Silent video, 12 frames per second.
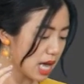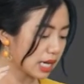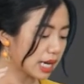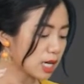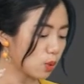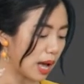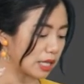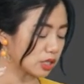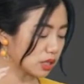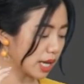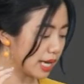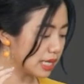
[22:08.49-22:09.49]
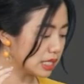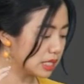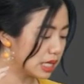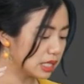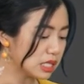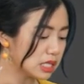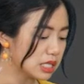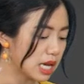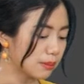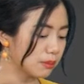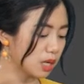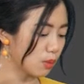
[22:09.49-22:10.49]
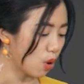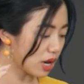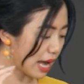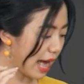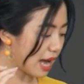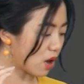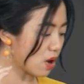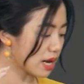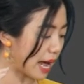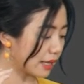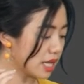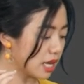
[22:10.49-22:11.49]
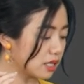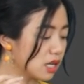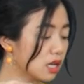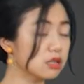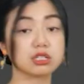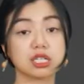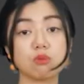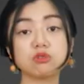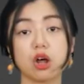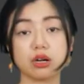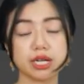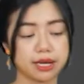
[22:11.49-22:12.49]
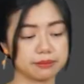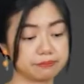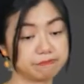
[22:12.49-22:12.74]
Kết quả cho thấy 9 trên 14 ca có cải thiện chất lượng sống rõ rệt.